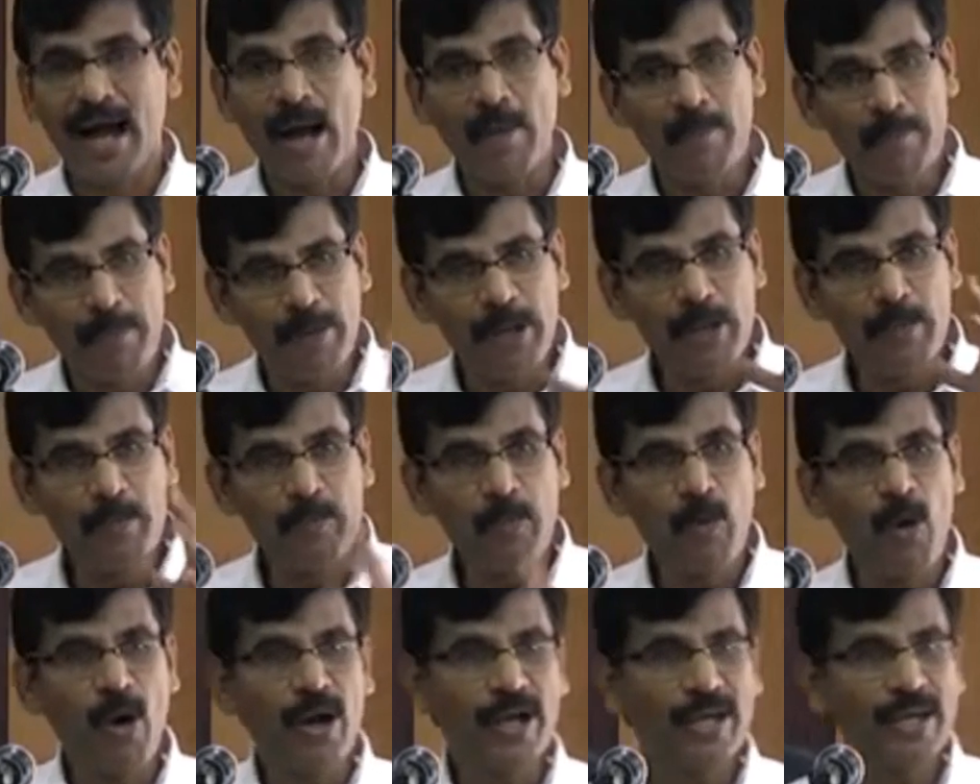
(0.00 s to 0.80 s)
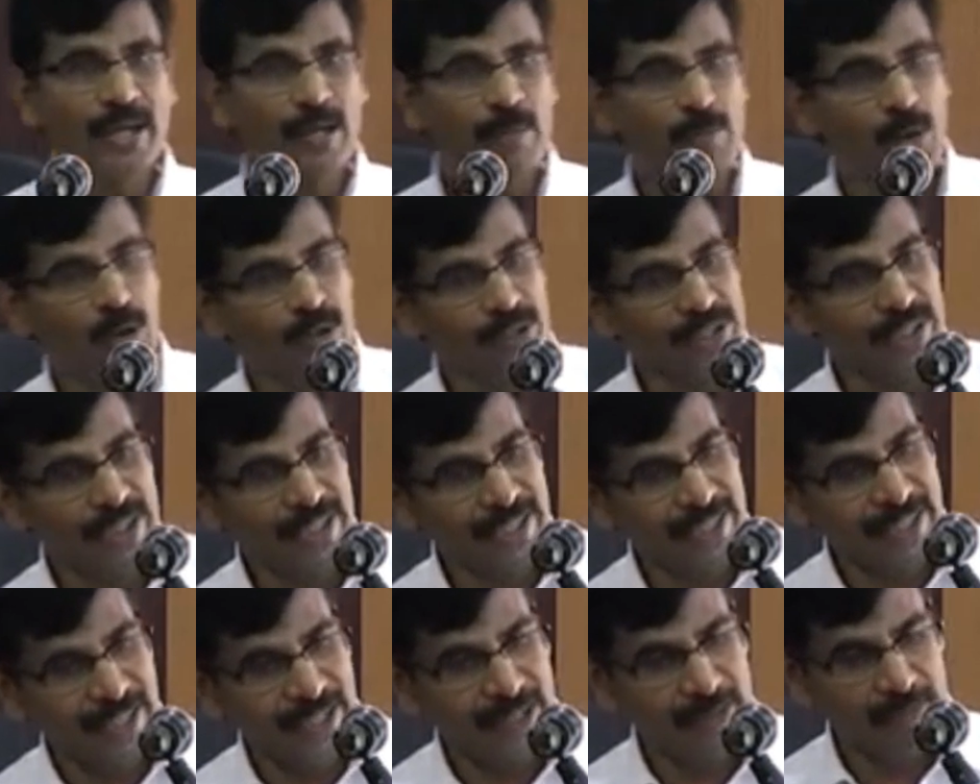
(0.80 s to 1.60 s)
அப்படி போகிற போது
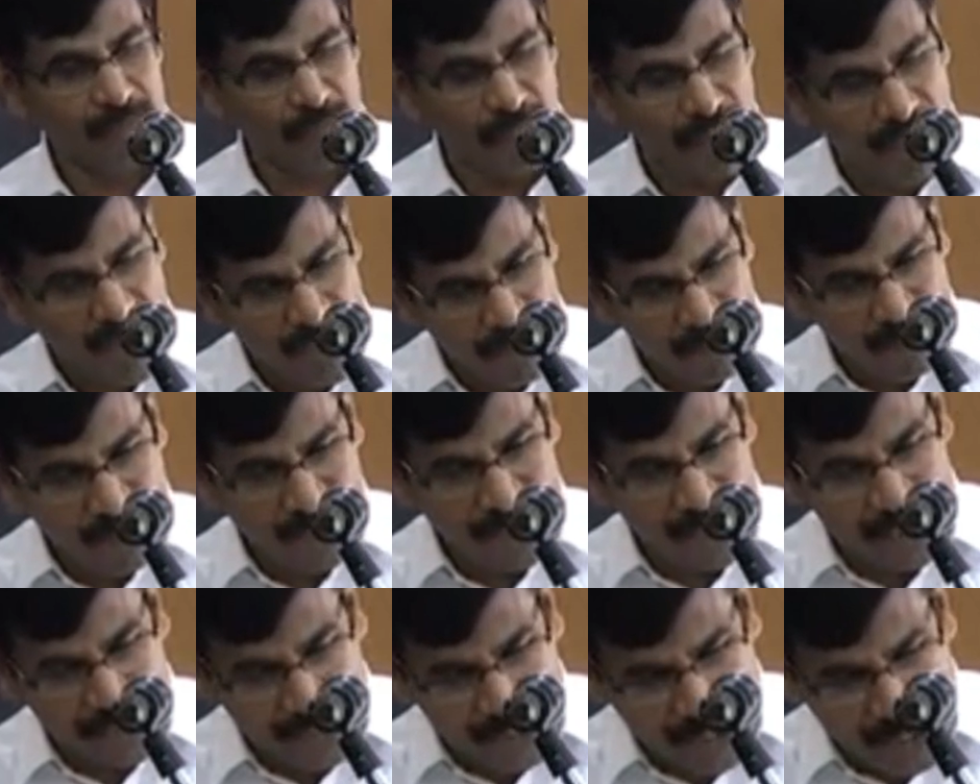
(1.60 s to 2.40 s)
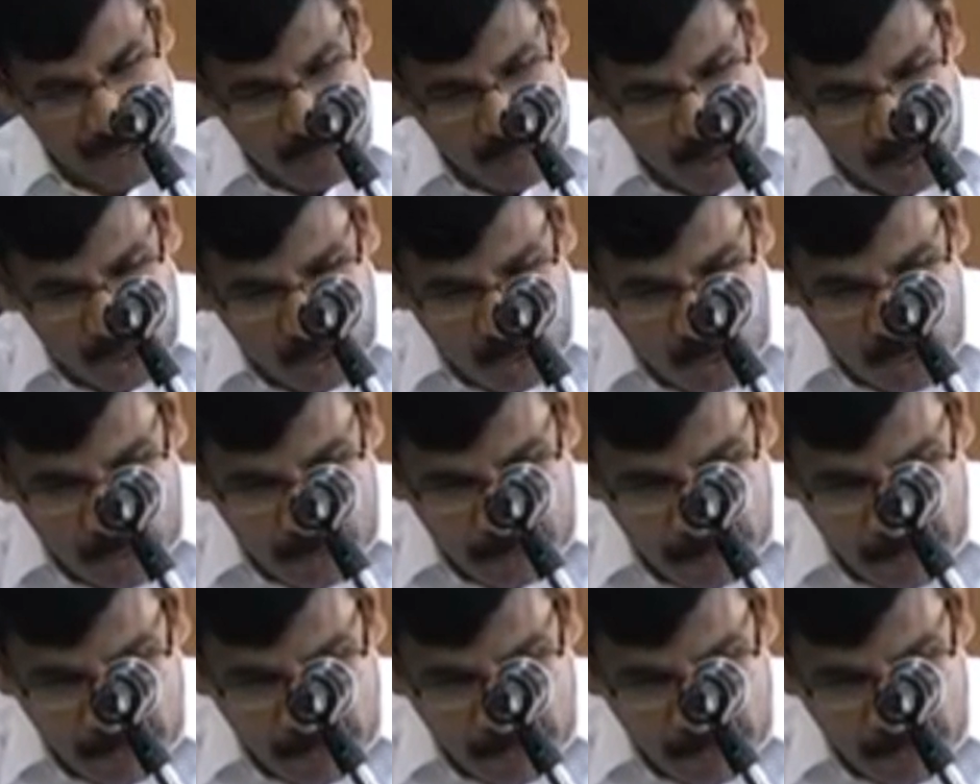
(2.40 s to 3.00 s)
நீங்கள் மாவு அரைக்கிற போது ஒரு